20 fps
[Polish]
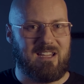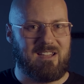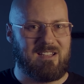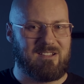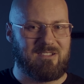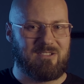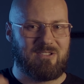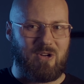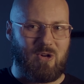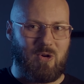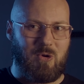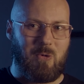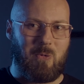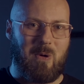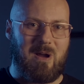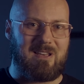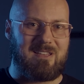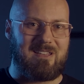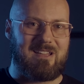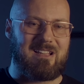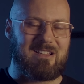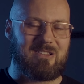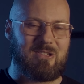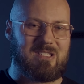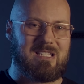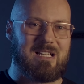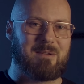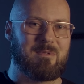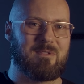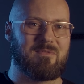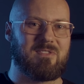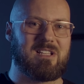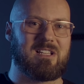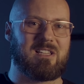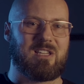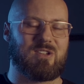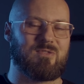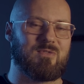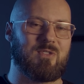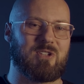I dokładnie to samo widzę
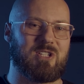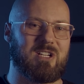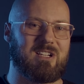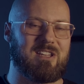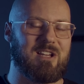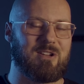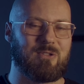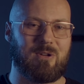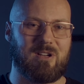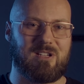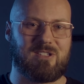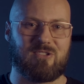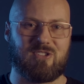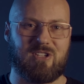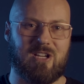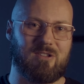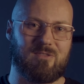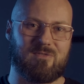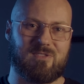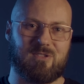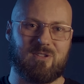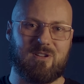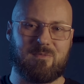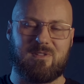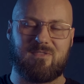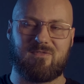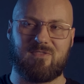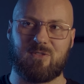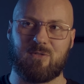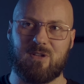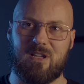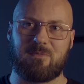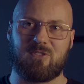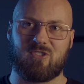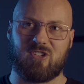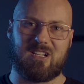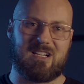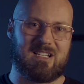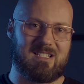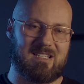też w oczach niektórych sąsiadów, z którymi widujemy
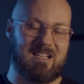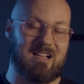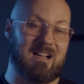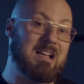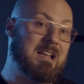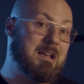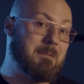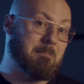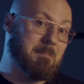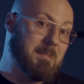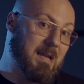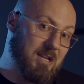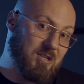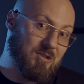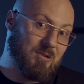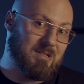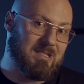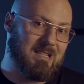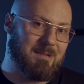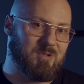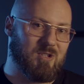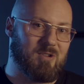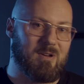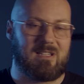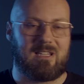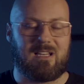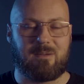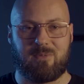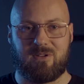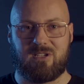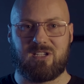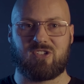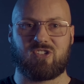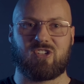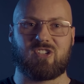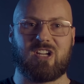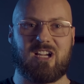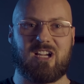się raz na miesiąc na przykład, albo i jeszcze